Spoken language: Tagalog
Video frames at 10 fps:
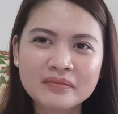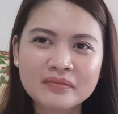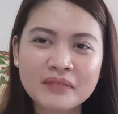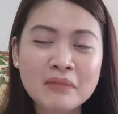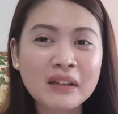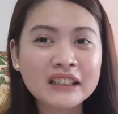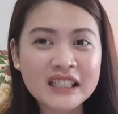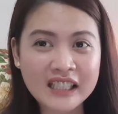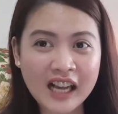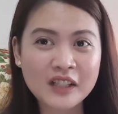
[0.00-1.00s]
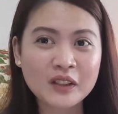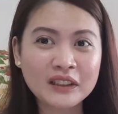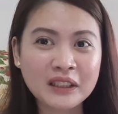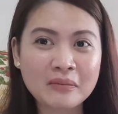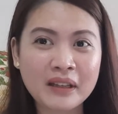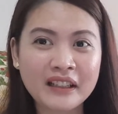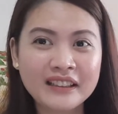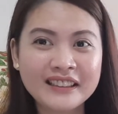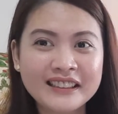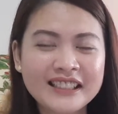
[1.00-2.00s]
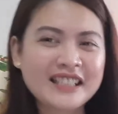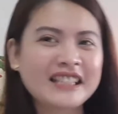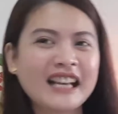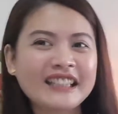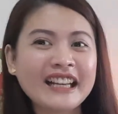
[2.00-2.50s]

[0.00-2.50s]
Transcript: may mga discussion kami. Tapos dati